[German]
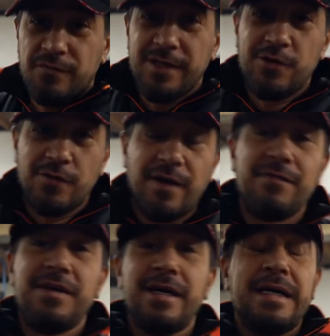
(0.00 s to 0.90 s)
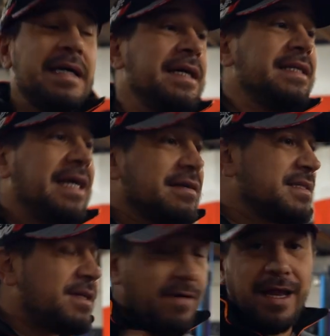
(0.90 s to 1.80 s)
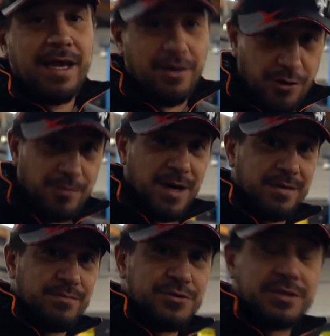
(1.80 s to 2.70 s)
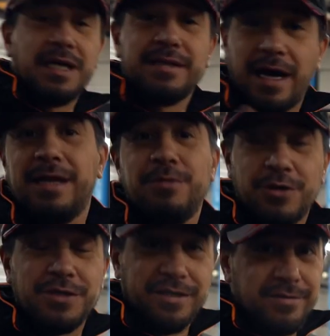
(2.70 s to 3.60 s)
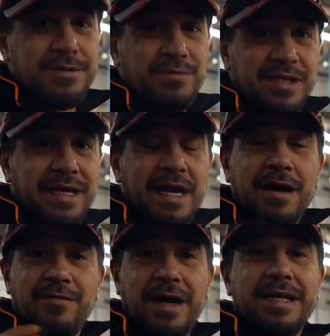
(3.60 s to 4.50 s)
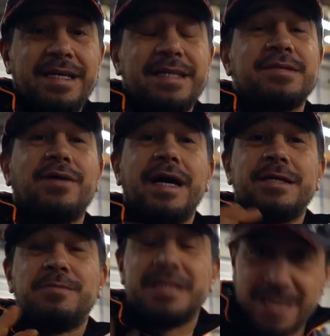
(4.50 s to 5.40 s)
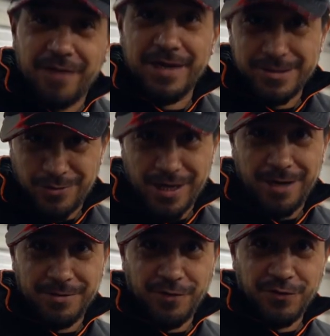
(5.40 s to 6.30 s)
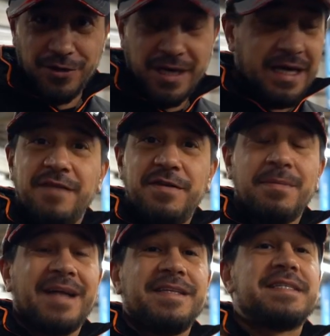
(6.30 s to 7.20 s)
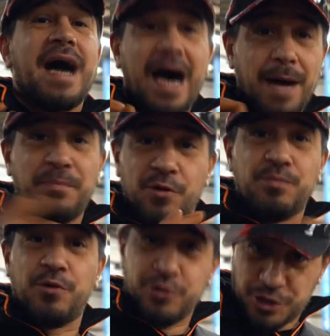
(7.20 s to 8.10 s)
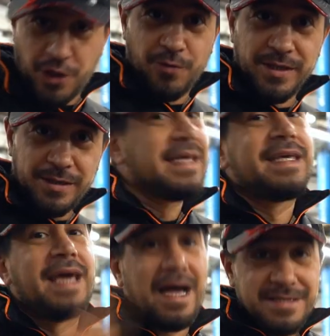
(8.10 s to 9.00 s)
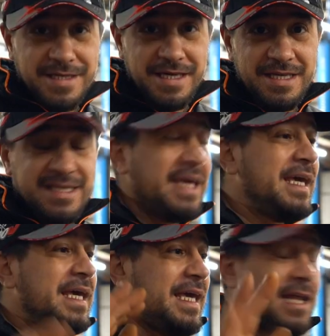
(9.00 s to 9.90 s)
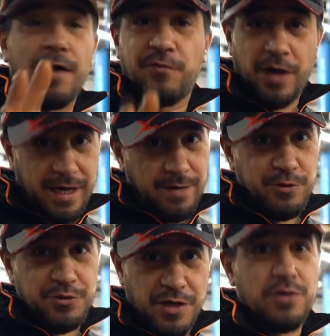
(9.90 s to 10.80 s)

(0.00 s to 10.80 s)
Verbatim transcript: ein Video, weil wir die ganzen Querlenker noch machen müssen. Da nehme ich euch natürlich mit, weil ich so ein Spezialwerkzeug habe dafür. Wie man diese A-Punkt-Punkt-Schraube ganz easy innerhalb von einer Minute